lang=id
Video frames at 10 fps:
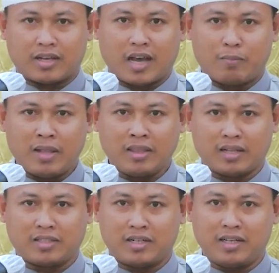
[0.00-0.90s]
kapan
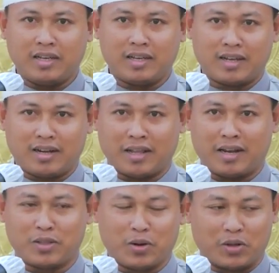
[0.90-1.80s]
terjadi
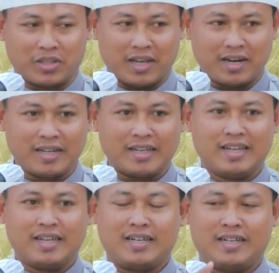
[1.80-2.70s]
Lailatul Qadar
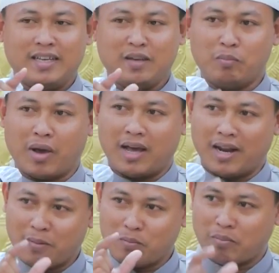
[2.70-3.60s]
di
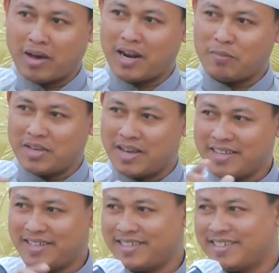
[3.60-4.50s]
malam-malam yang
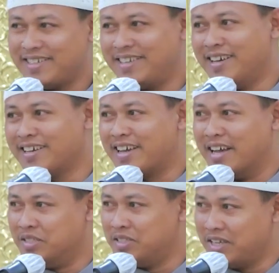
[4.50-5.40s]
yang
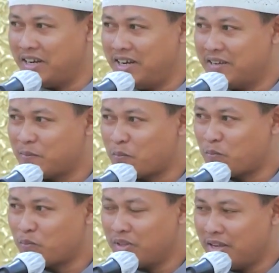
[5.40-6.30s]
ganjil.
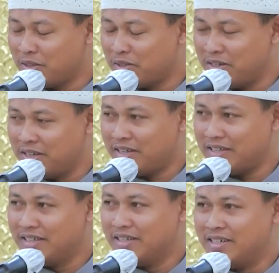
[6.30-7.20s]
Ya atau tidak?
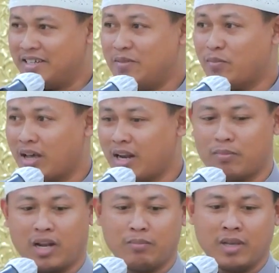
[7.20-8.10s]
Di
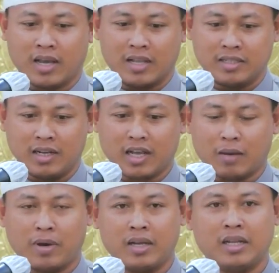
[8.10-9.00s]
malam-malam yang ganjil
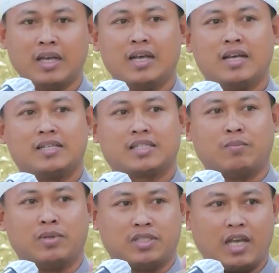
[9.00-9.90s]
kapan?
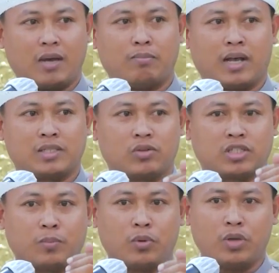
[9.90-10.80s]
Semenjak masuk
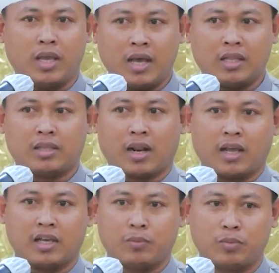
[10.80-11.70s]
10 yang
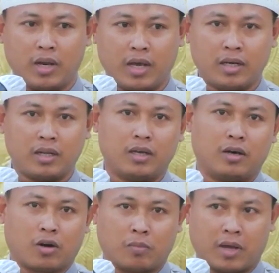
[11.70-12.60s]
terakhir bulan
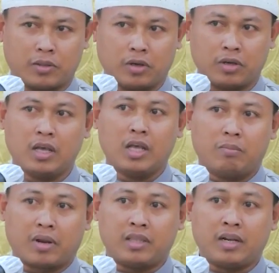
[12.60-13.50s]
Ramadan.
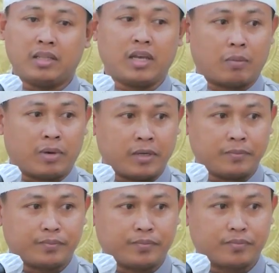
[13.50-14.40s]
Berarti nanti kapan
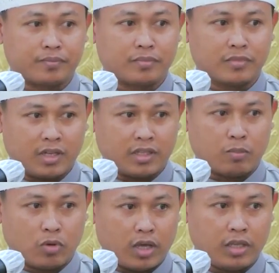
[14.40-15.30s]
kita
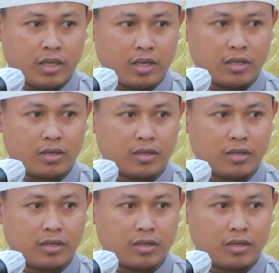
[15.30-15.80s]
mulainya?